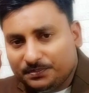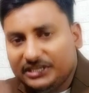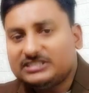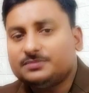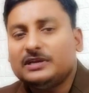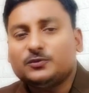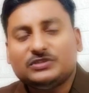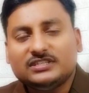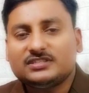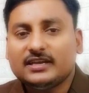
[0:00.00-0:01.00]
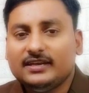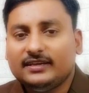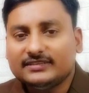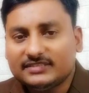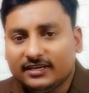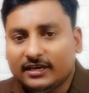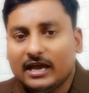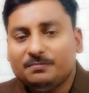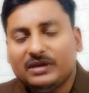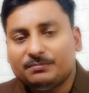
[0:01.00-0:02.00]
बीच में कुछ इस तरीके से
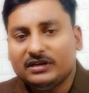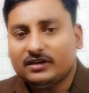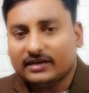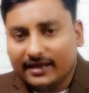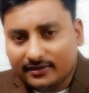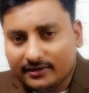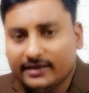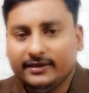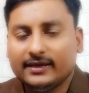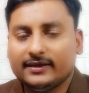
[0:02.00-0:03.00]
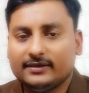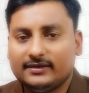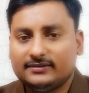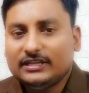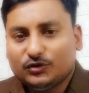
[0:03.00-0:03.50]
गैप या फिर क्रैक नहीं आएगा